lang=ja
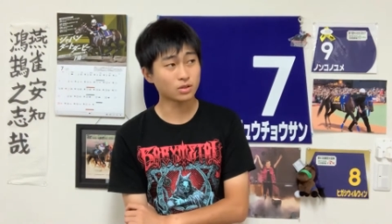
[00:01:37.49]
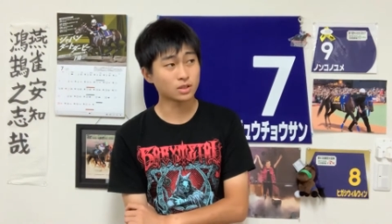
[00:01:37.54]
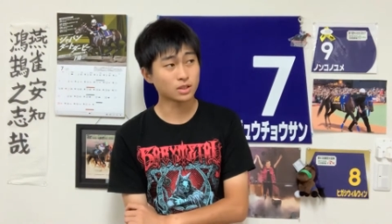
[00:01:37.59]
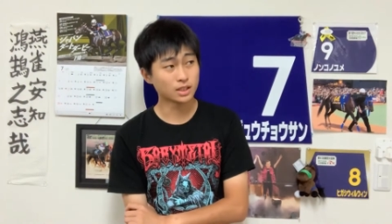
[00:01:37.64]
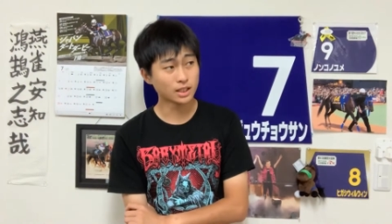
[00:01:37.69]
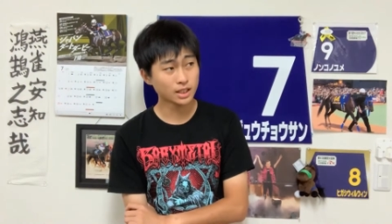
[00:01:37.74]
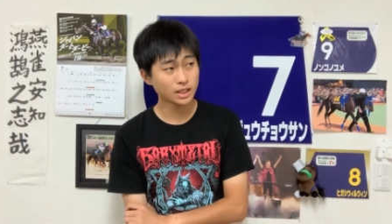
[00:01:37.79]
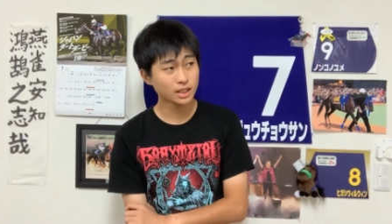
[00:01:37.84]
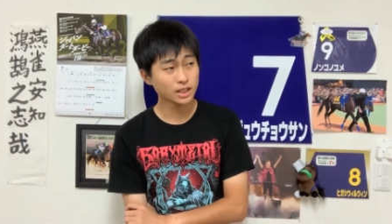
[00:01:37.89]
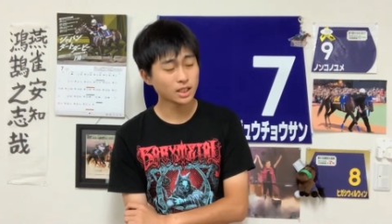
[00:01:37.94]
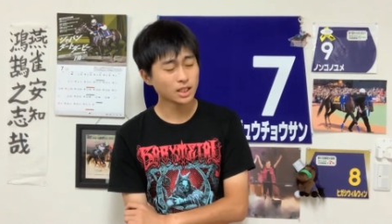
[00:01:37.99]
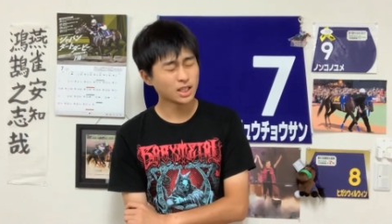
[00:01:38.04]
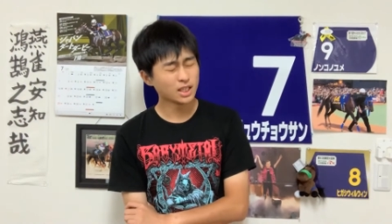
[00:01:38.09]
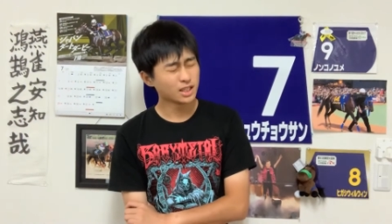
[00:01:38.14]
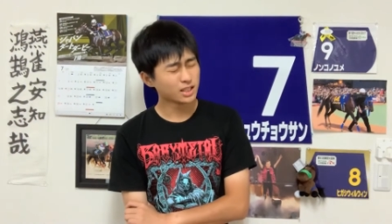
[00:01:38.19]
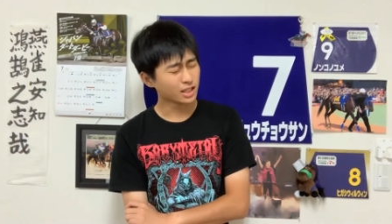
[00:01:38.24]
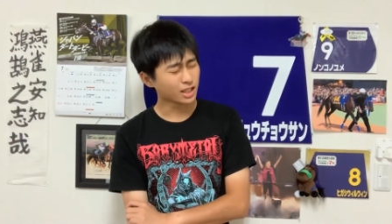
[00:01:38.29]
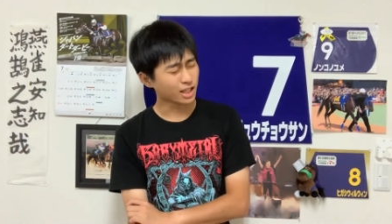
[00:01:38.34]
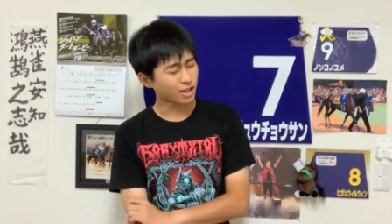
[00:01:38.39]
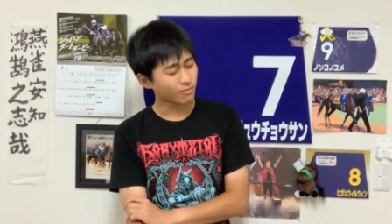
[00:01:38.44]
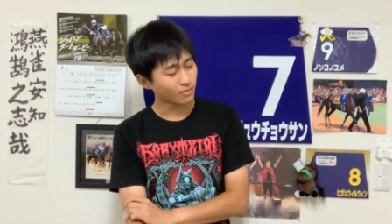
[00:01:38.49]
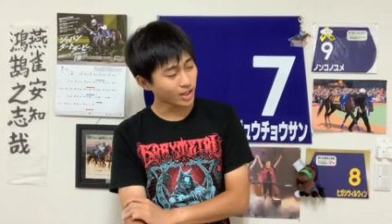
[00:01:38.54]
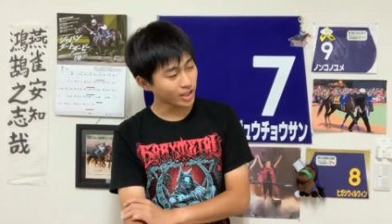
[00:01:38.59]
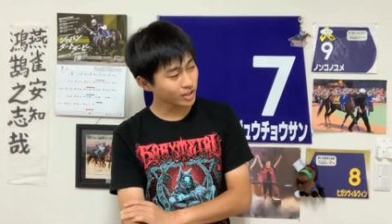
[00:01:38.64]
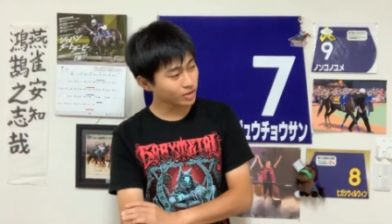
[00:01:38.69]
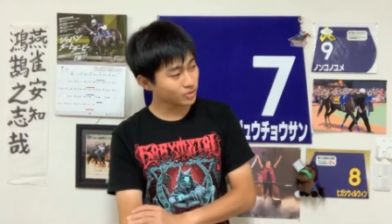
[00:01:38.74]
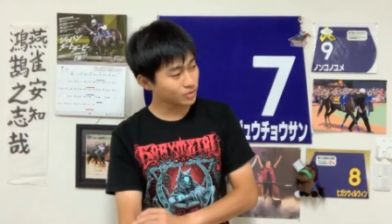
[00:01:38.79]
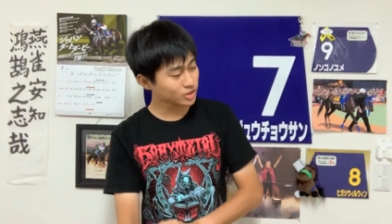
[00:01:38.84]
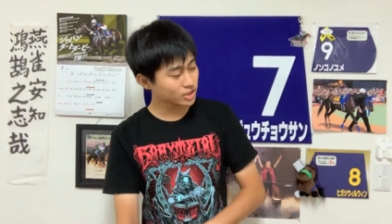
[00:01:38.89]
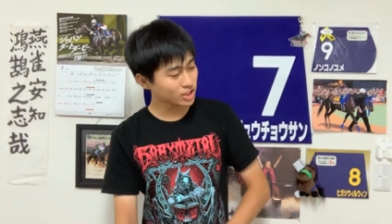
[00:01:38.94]
ね、なんか毎
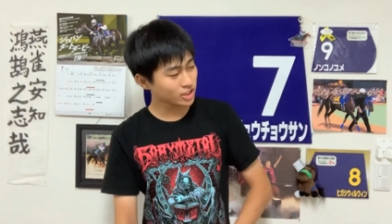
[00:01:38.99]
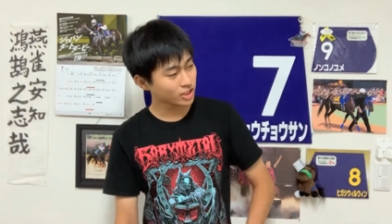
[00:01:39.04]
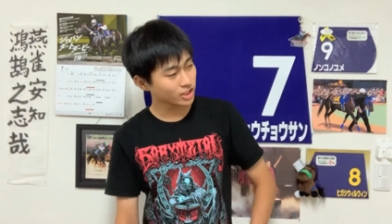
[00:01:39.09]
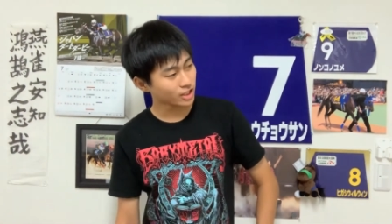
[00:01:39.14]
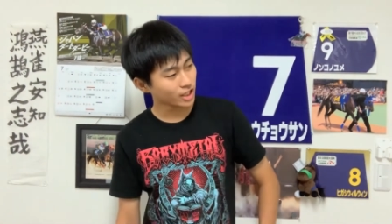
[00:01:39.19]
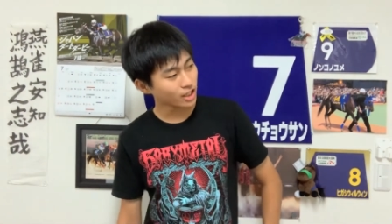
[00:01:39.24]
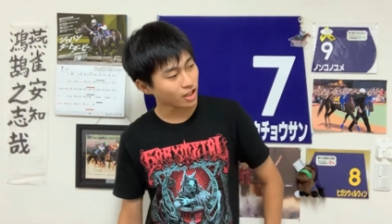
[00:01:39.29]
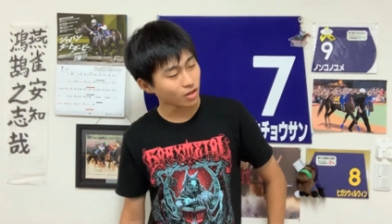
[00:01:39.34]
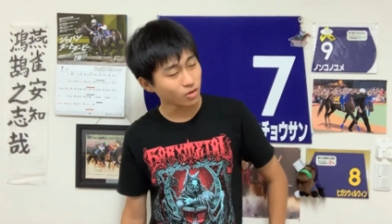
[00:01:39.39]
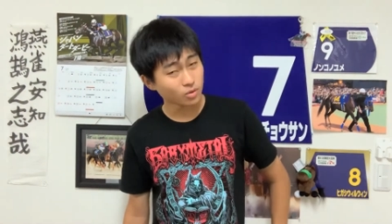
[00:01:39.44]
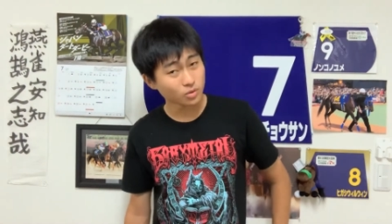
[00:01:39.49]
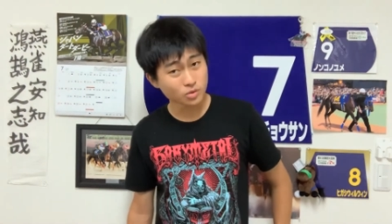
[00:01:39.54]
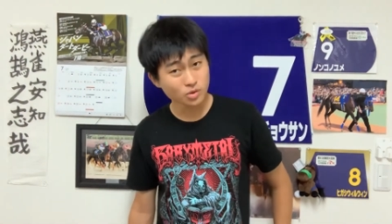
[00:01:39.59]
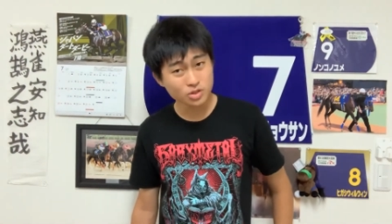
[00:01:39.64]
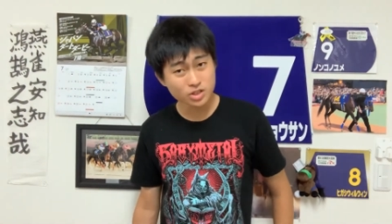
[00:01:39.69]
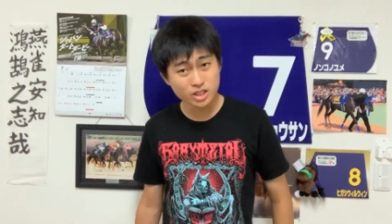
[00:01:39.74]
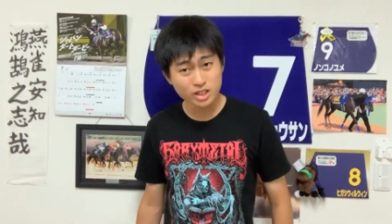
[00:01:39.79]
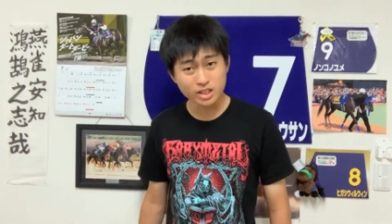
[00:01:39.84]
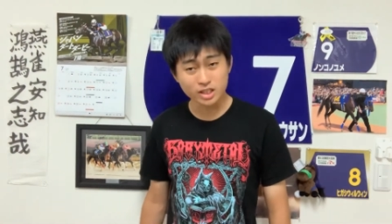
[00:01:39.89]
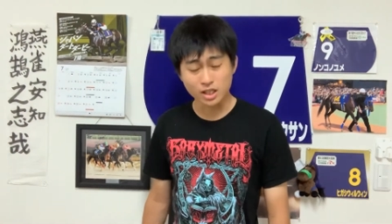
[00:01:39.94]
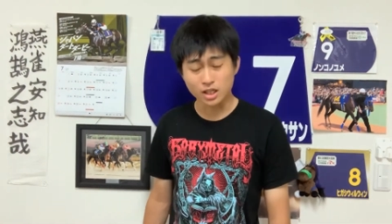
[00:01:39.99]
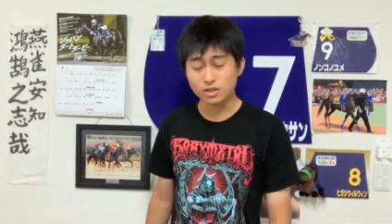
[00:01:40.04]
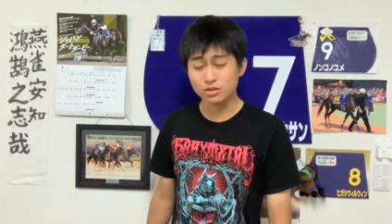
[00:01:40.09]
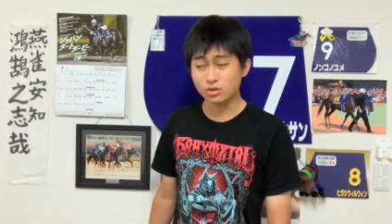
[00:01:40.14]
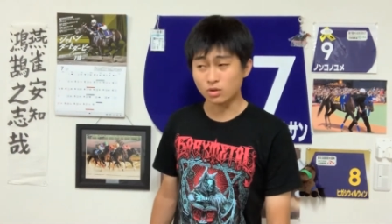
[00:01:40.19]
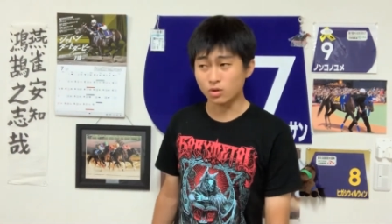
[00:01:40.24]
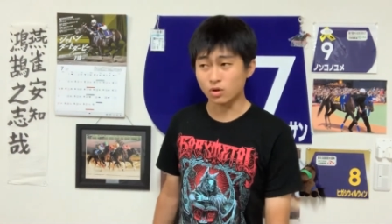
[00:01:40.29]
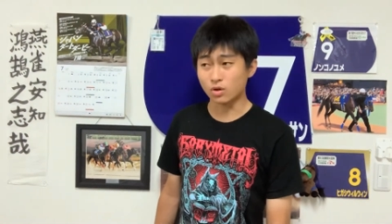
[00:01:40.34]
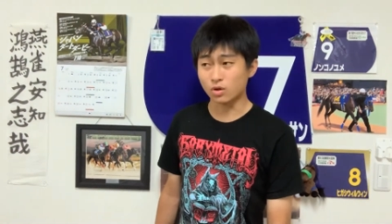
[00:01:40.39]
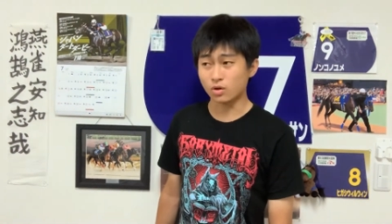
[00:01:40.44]
年、なんかこの時期になる
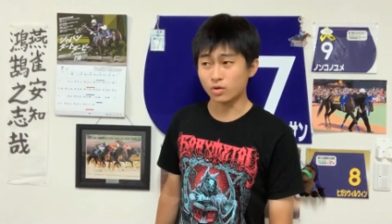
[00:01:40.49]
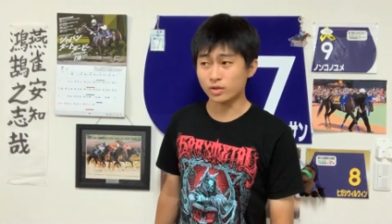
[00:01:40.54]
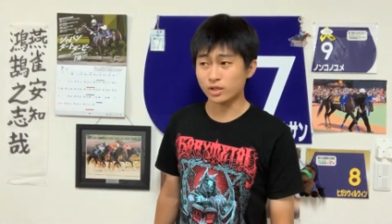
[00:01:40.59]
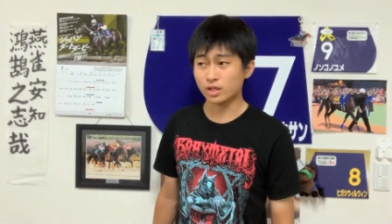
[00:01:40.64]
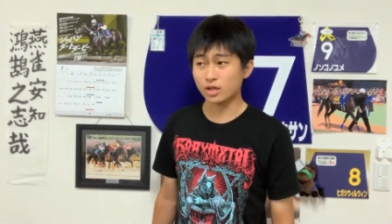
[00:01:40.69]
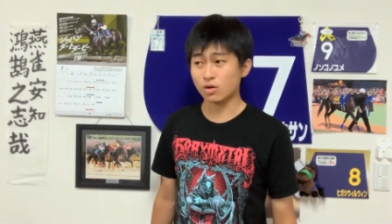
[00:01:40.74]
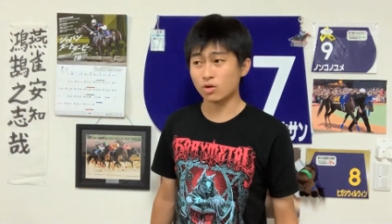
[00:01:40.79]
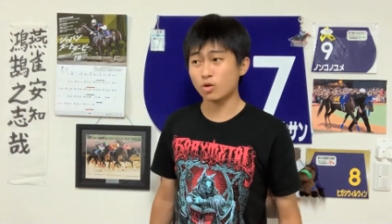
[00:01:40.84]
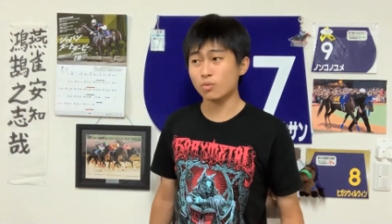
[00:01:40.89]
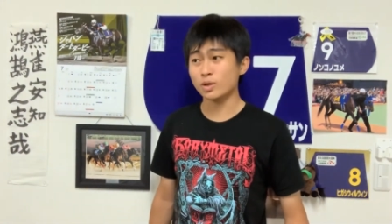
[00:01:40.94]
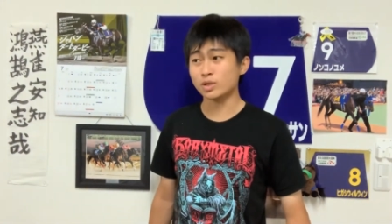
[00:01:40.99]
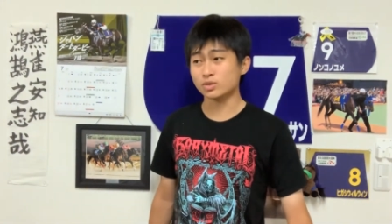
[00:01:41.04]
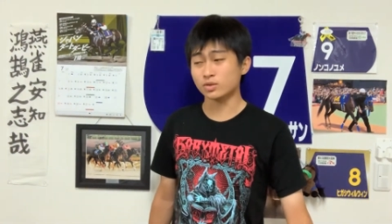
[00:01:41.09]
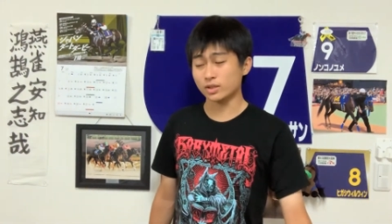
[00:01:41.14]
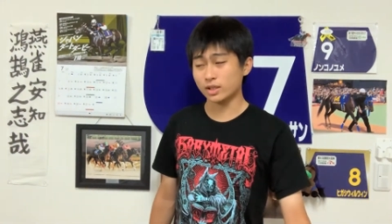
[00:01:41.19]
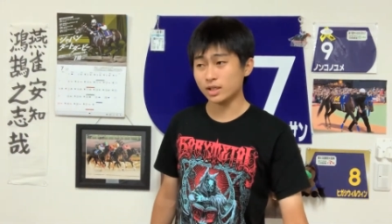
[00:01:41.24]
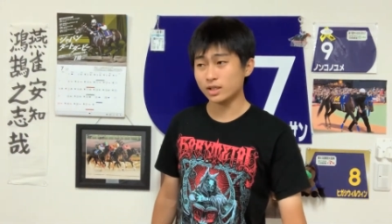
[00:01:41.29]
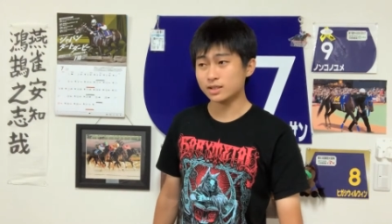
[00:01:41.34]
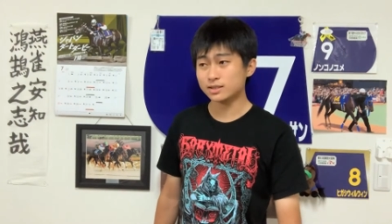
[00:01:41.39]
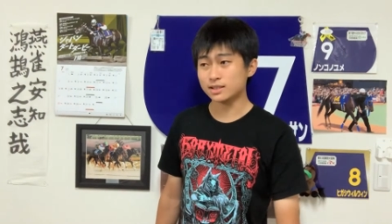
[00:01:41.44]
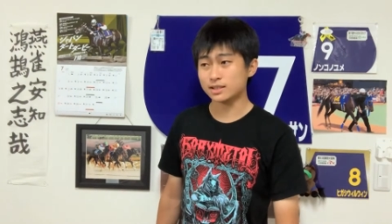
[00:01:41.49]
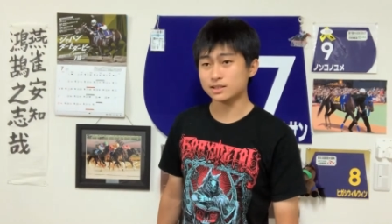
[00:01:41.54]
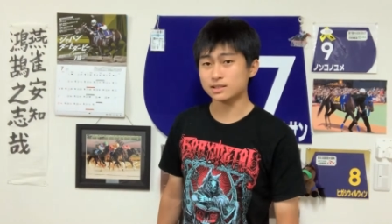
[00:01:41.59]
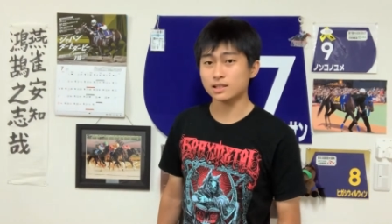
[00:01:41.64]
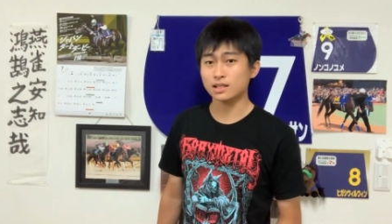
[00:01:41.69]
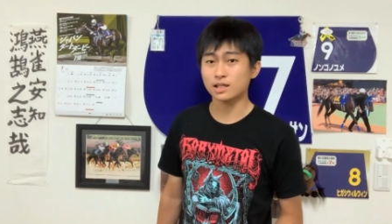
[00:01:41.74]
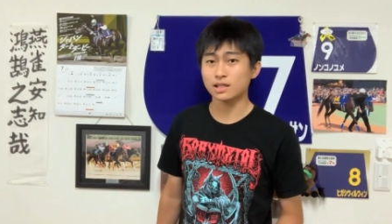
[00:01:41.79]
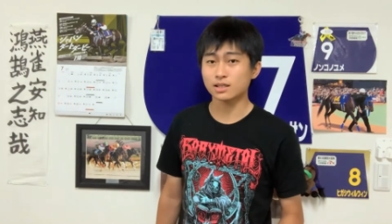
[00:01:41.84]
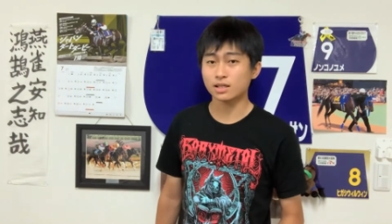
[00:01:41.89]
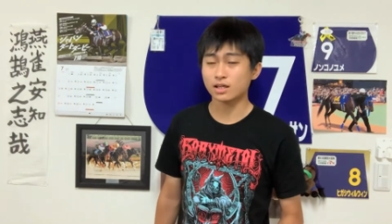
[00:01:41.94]
と、なんかコバとね、3
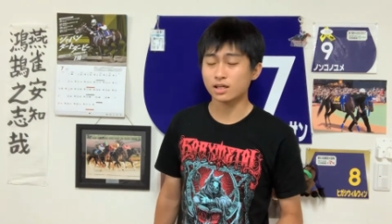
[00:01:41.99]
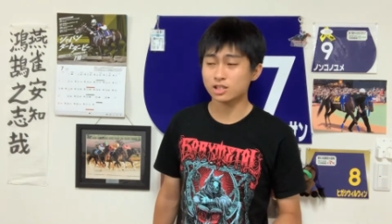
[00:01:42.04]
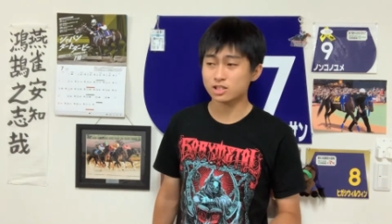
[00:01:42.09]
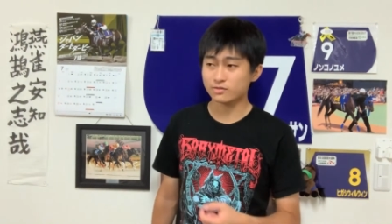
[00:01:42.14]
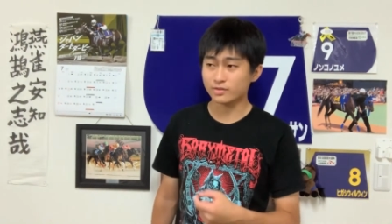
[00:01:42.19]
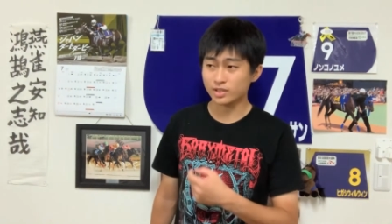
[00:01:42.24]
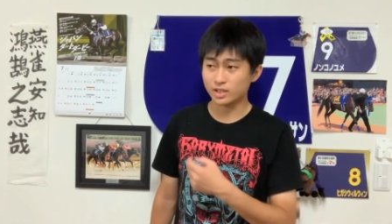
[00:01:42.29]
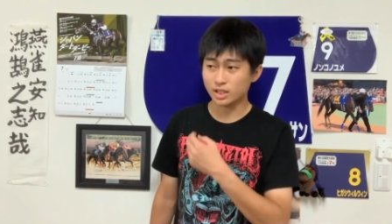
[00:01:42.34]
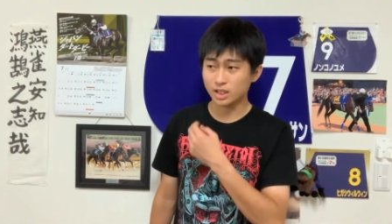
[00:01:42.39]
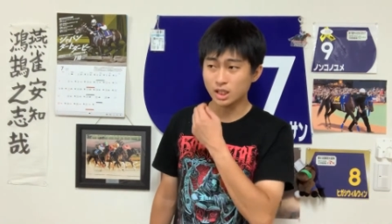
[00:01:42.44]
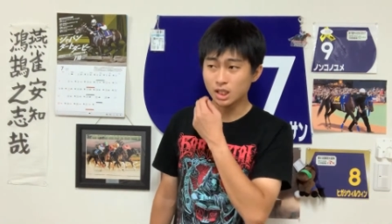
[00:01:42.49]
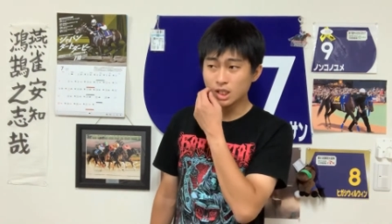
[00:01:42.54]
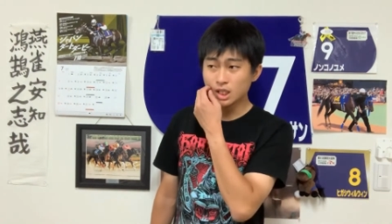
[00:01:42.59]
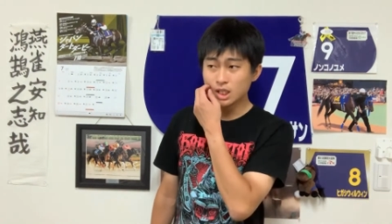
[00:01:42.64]
歳が当たり始めて、